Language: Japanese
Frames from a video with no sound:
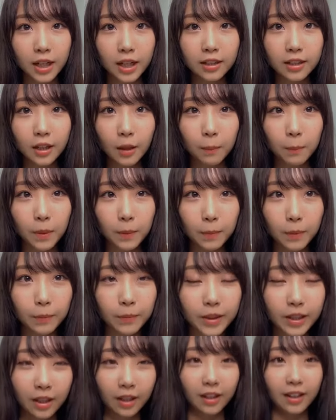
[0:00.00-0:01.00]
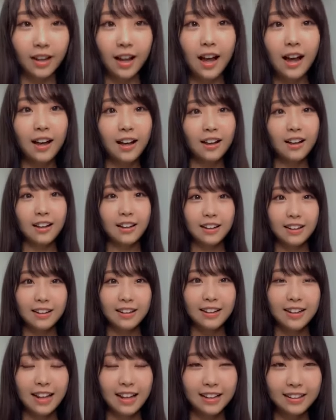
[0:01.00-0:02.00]
うかちゃんボーリング200カップでき
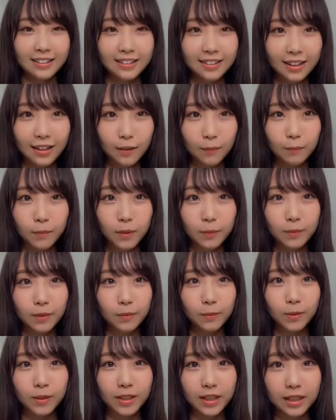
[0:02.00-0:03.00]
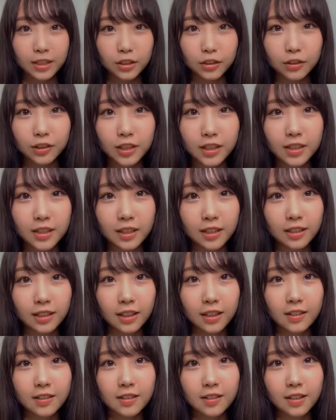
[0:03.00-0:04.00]
そういや
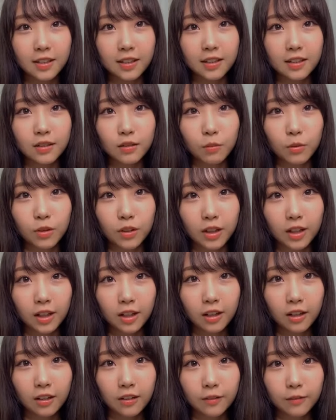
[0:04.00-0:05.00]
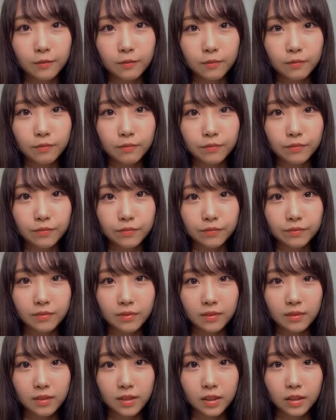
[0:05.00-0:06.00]
まあまた練習行く予定なんですけど
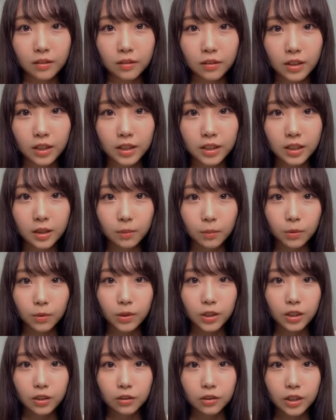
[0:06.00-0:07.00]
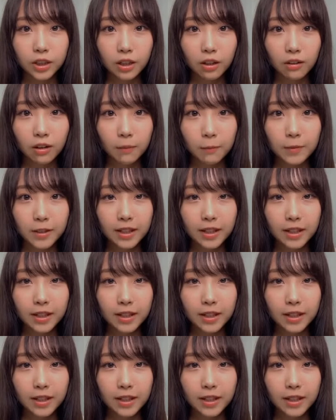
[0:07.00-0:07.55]
もそれはもう頑張るしかない